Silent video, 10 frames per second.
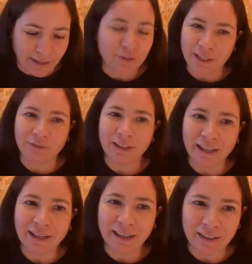nostre
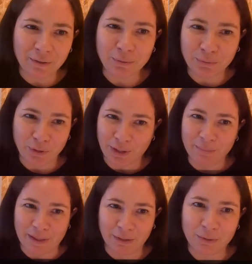attività hanno un forte
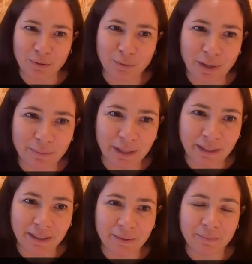impatto sicuramente